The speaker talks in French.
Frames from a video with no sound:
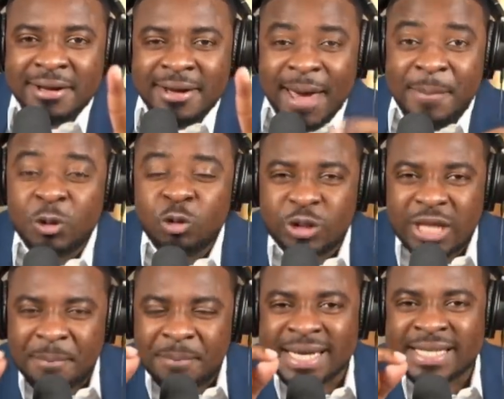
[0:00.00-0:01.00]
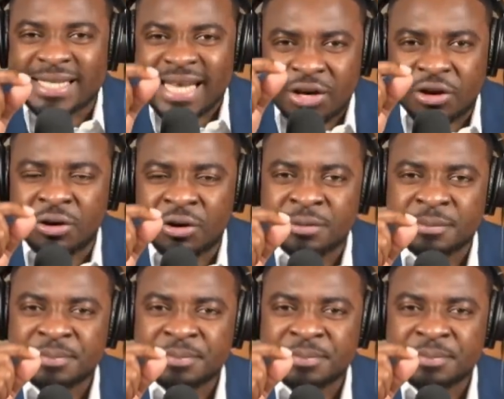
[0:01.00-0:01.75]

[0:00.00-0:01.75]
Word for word: Et puis nous te pensé que